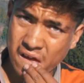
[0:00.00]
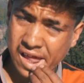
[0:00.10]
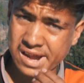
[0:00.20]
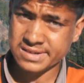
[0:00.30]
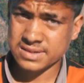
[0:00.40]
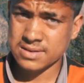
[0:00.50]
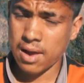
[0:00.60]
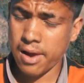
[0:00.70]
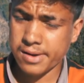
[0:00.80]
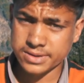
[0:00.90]
क्या नाम है भैया
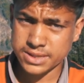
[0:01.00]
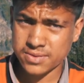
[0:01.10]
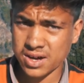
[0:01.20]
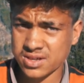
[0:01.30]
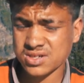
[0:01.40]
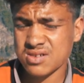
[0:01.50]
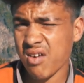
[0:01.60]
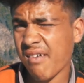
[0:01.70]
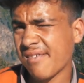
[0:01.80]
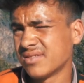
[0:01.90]
आपका देवराज
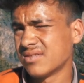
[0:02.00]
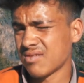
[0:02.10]
देवराज